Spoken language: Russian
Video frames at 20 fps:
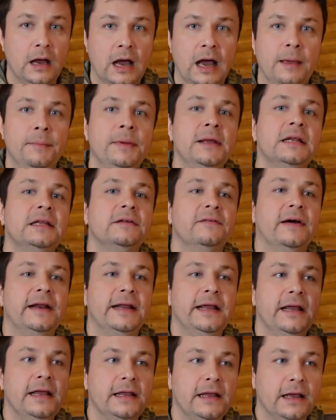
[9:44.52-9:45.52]
а мир
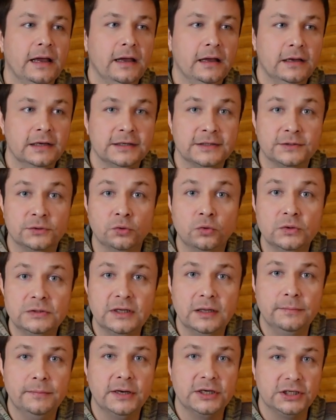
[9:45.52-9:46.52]
творения
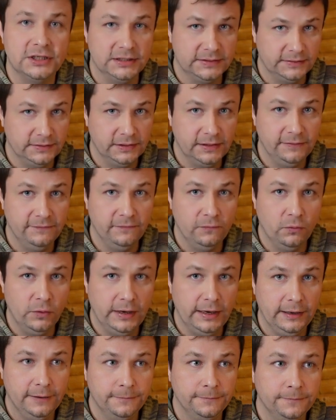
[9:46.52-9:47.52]
создан божественной
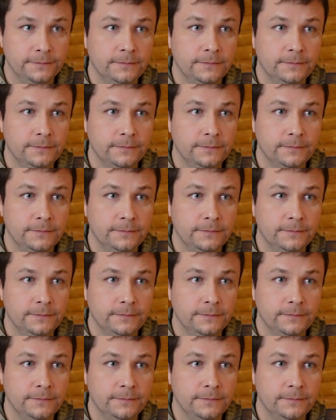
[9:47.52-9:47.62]
волей.